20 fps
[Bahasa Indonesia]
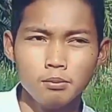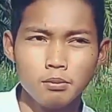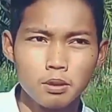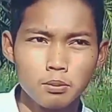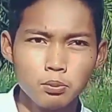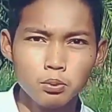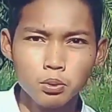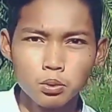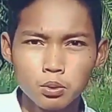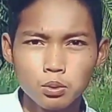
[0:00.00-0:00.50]

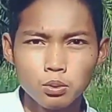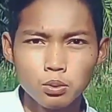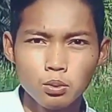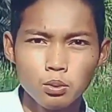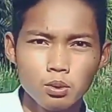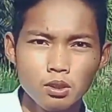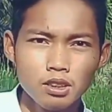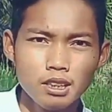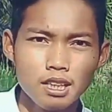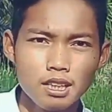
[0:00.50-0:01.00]
berburu
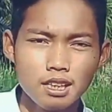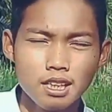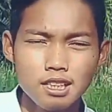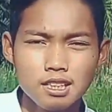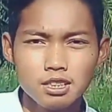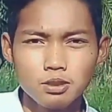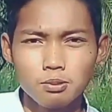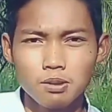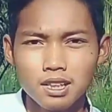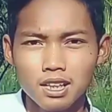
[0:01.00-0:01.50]
dan lain
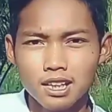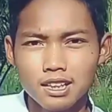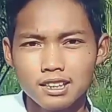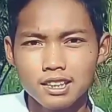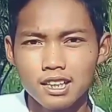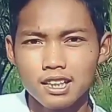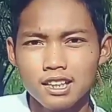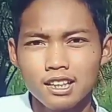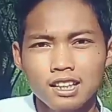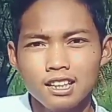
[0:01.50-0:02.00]

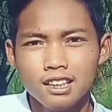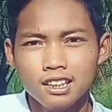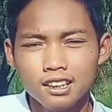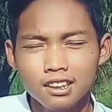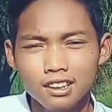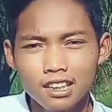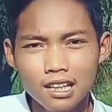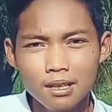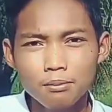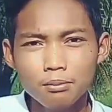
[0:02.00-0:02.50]
sebagainya
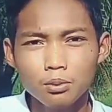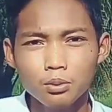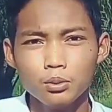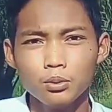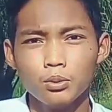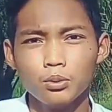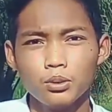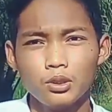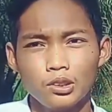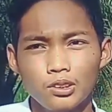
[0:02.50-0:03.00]

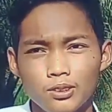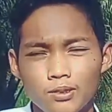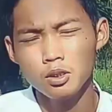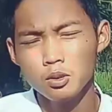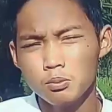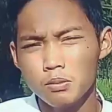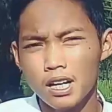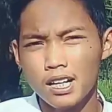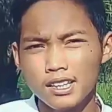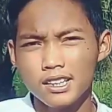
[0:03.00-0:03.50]
namun
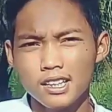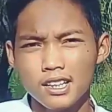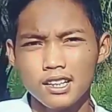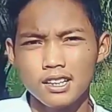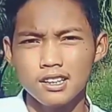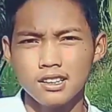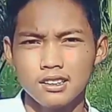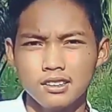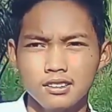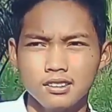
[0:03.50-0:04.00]
belum
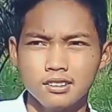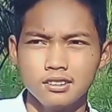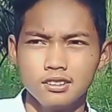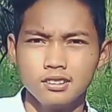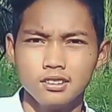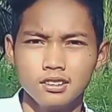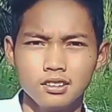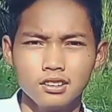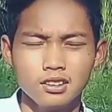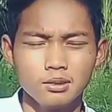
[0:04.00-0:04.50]
ada
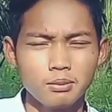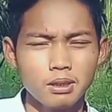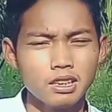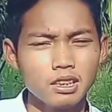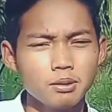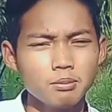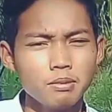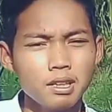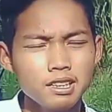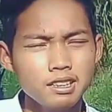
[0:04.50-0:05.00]

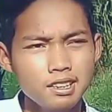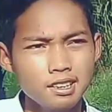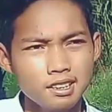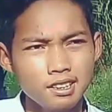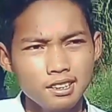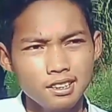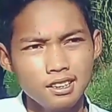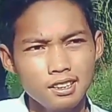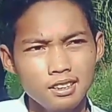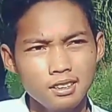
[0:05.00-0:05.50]
teman-teman yang
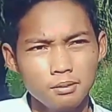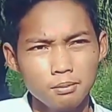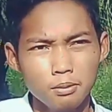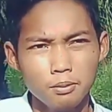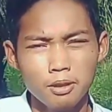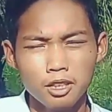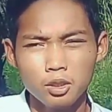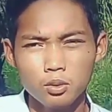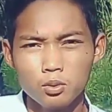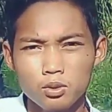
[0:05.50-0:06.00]
ingin
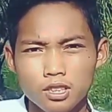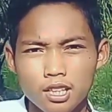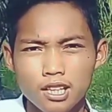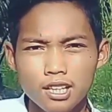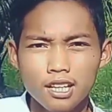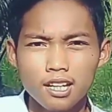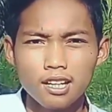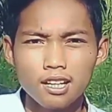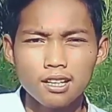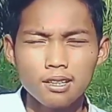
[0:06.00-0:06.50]
membantu
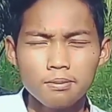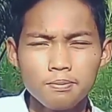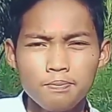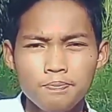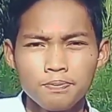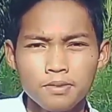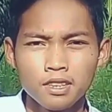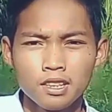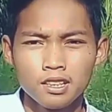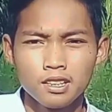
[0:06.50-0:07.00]
saya
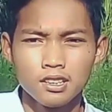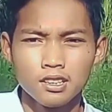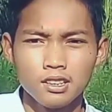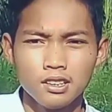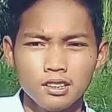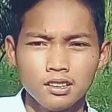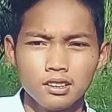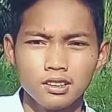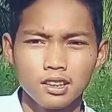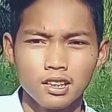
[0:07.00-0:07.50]

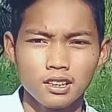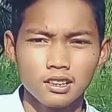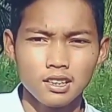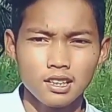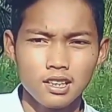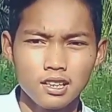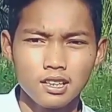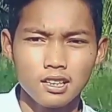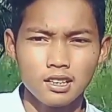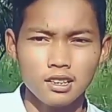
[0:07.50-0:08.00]

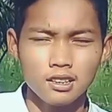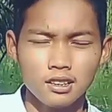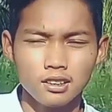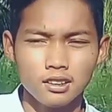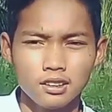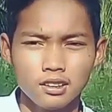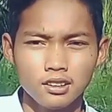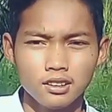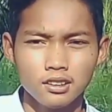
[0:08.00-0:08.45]
karena